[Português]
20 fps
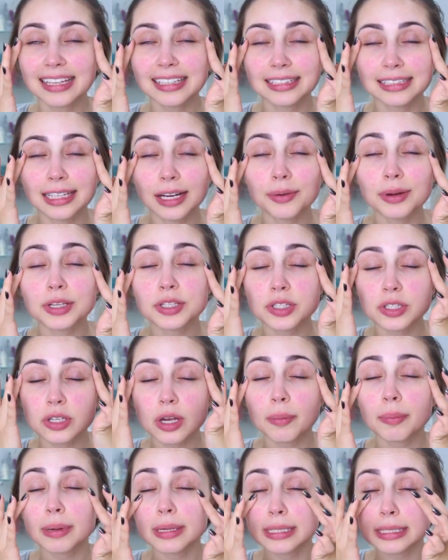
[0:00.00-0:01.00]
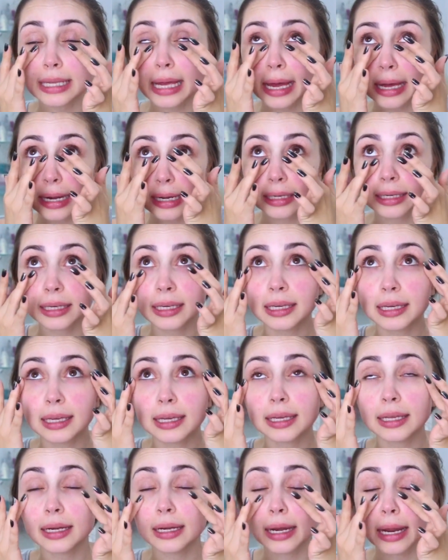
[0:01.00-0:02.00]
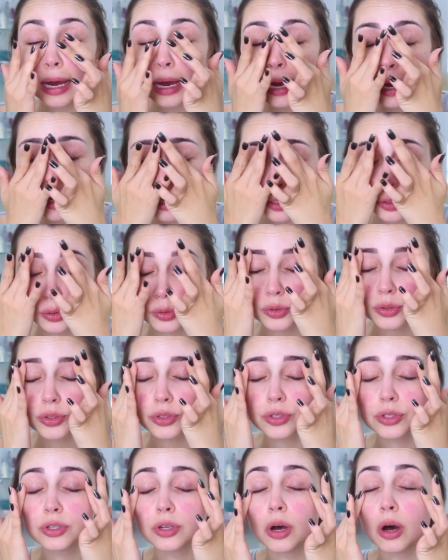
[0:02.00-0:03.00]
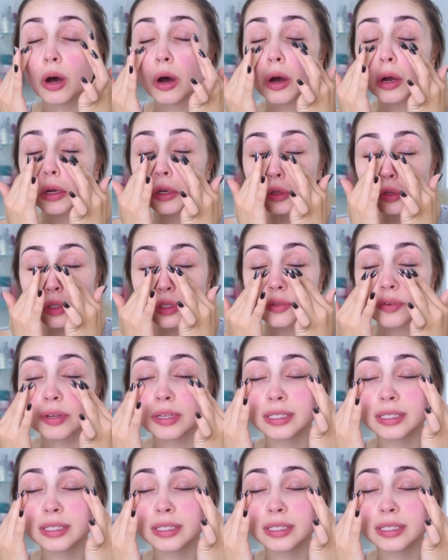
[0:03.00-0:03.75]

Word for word: Então é só passar aqui na área dos olhos,